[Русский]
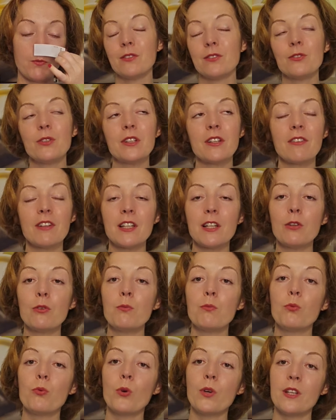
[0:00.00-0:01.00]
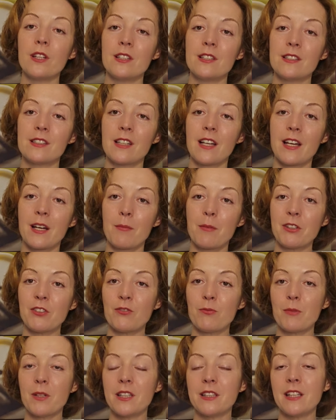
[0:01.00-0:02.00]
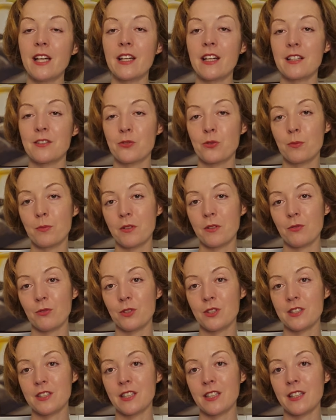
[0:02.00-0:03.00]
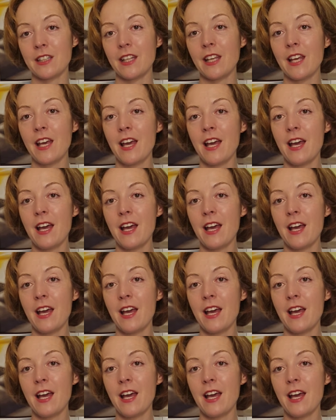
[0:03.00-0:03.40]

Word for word: Ну, наверное, любой из ароматов малинар, особенно вот из этой